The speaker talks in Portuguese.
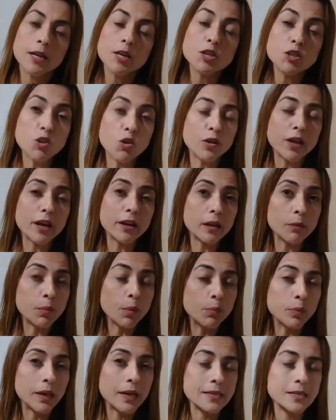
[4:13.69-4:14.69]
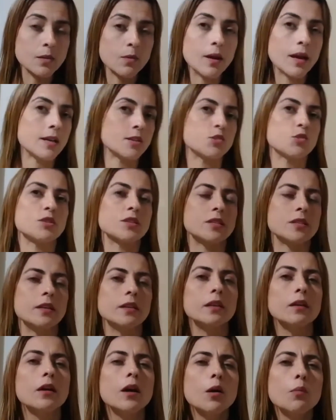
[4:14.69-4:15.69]
Isso que eu quero que a população
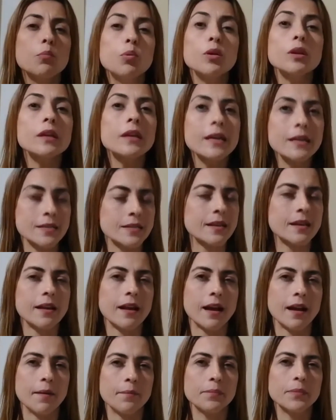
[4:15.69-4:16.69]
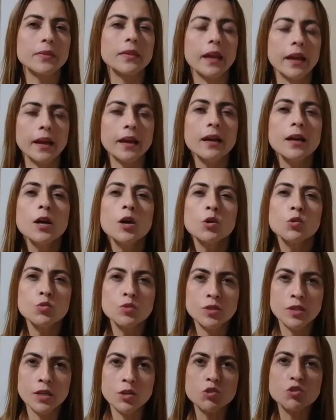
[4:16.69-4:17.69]
raciocine. Por que será? Né?
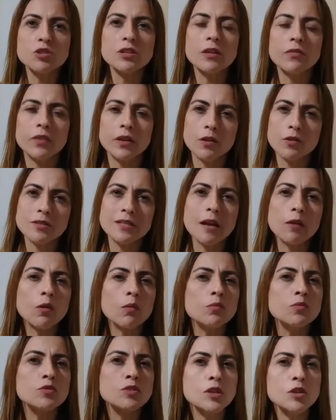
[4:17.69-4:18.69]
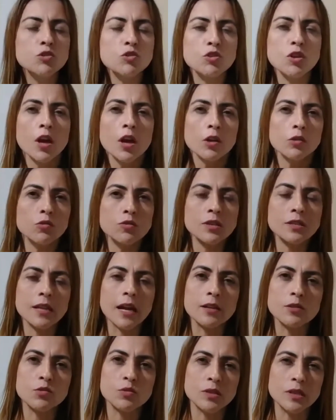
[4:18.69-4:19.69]
Os índios deveriam estar como os índios dos
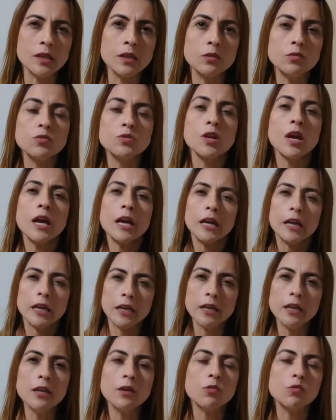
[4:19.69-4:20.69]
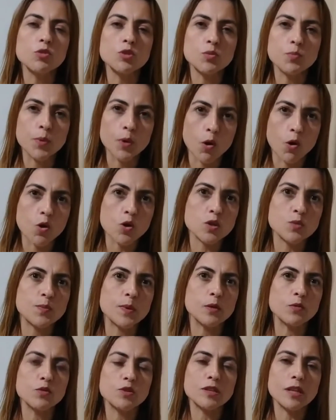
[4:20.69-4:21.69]
Estados Unidos, ricos,
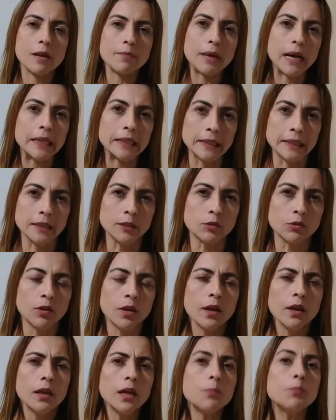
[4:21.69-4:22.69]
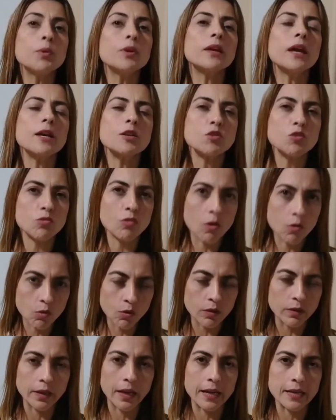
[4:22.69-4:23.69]
prósperos, trabalhando. E por que isso não
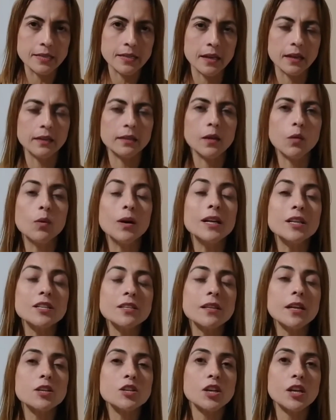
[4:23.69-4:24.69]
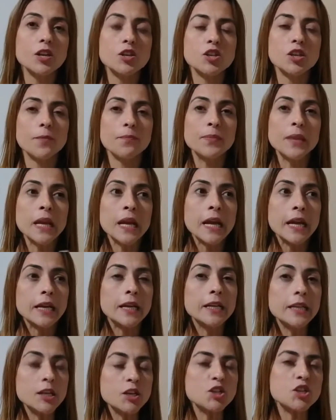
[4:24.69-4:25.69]
acontece? Então, antes da gente
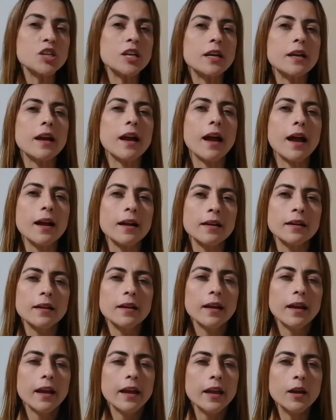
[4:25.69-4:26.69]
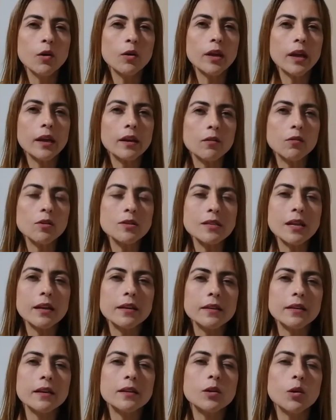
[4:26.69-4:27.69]
criticar eu quero,
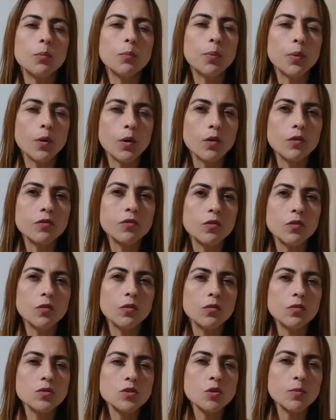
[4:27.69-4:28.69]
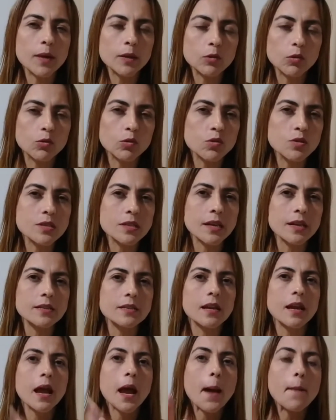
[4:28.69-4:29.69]
gostaria que o povo
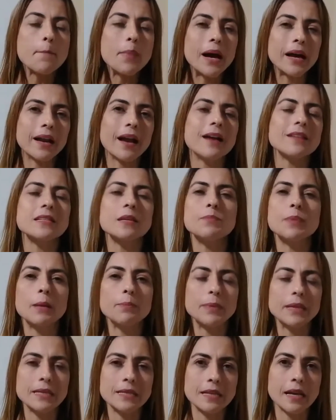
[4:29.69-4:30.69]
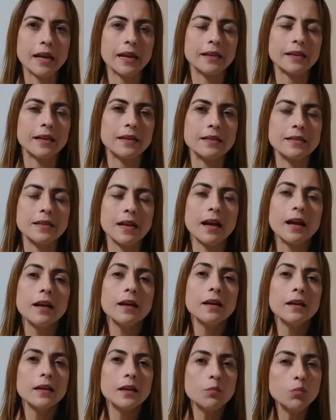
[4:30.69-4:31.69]
sumato-grossense parasse para pensar e
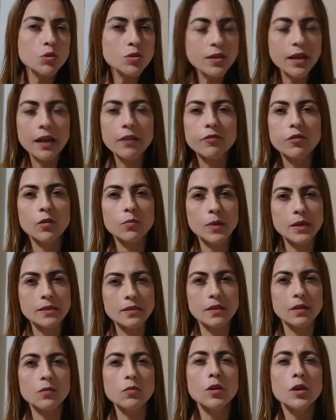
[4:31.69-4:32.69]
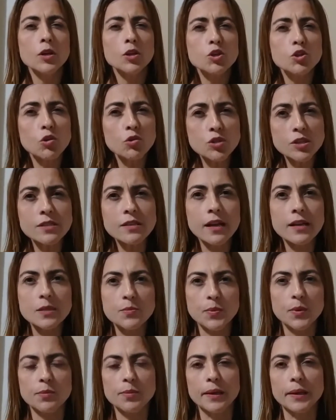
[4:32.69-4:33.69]
analisar e buscar informação de onde está
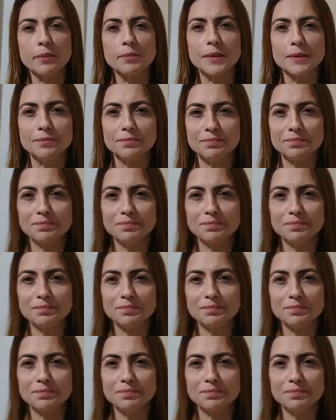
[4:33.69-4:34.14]
esse problema.